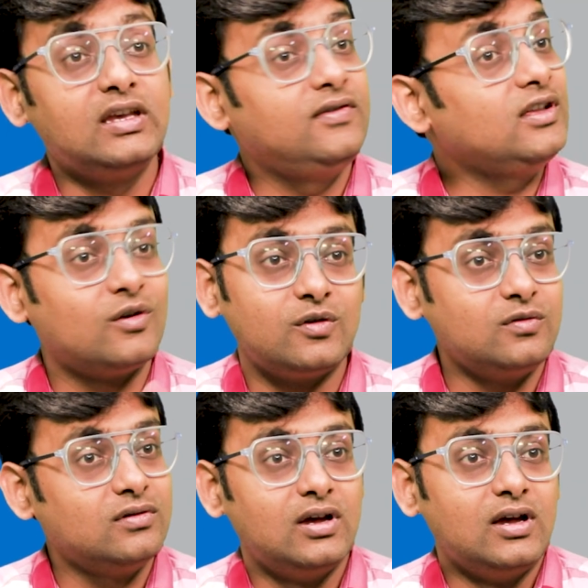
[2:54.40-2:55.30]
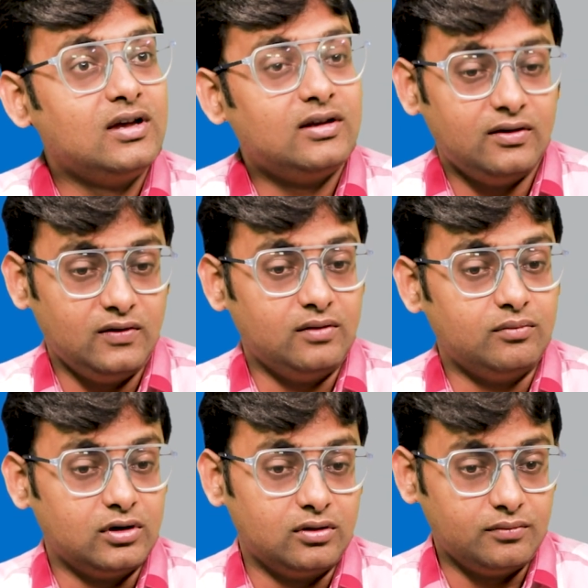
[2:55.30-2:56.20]
ఇవి రెండు ఇవి
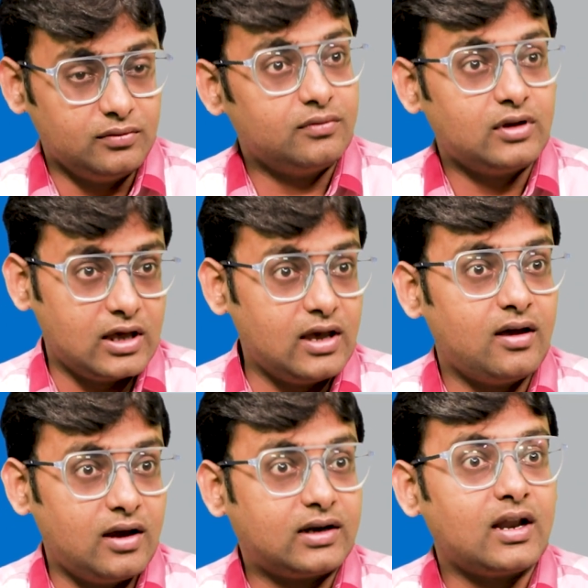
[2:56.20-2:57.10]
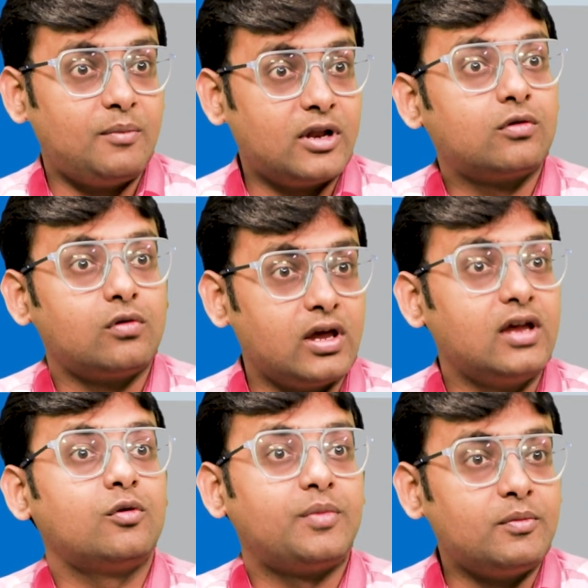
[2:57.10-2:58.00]
ఎట్లా మనకు ఏ
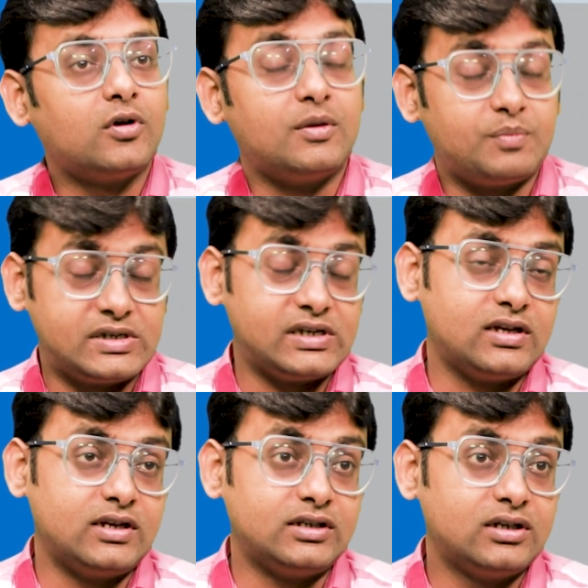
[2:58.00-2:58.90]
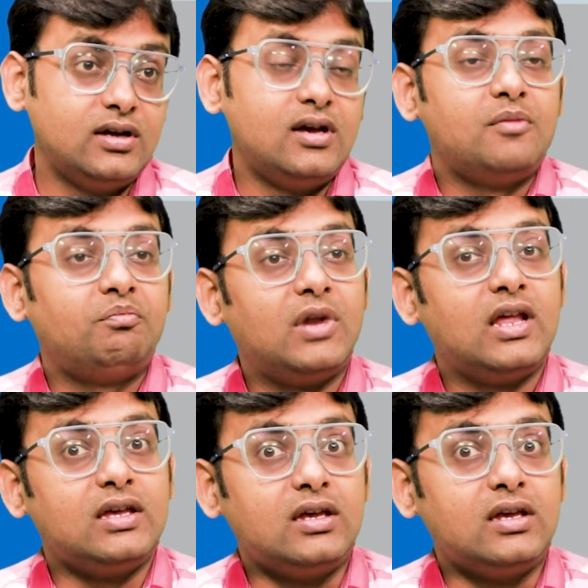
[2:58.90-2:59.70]
రూపంలో కనిపిస్తుంది అనేసి మళ్ళీ